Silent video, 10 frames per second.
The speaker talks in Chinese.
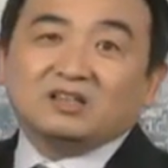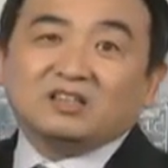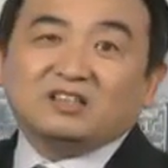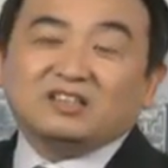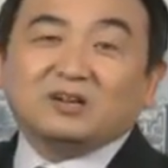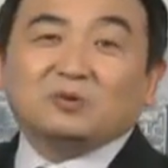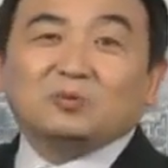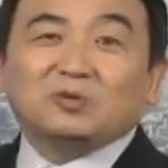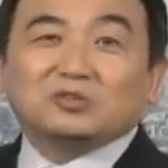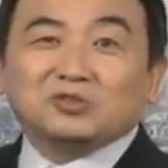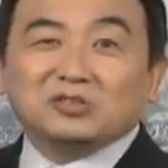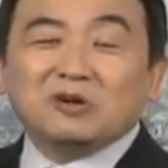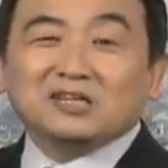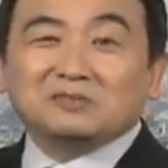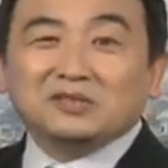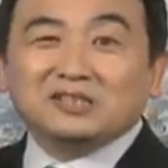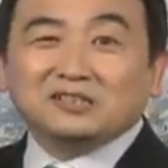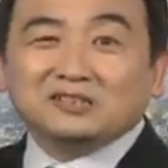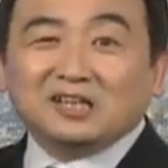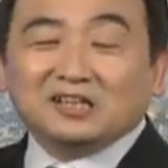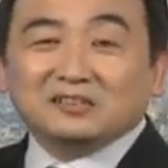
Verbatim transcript: 那我说这话什么意思嘞？